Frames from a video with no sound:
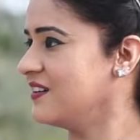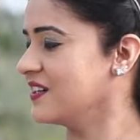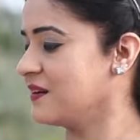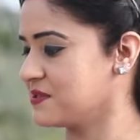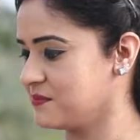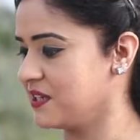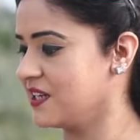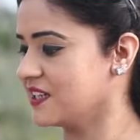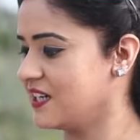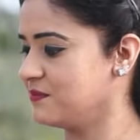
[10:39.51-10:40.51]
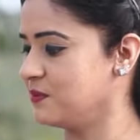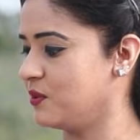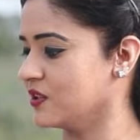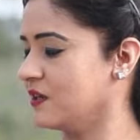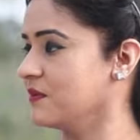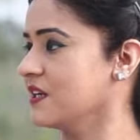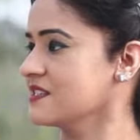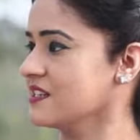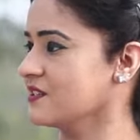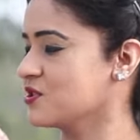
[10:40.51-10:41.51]
और आपसे मिलने का हमें मौका मिला
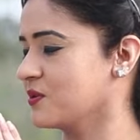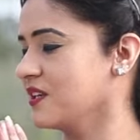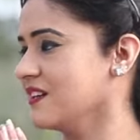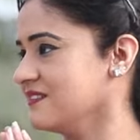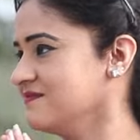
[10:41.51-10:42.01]
सर शुक्रिया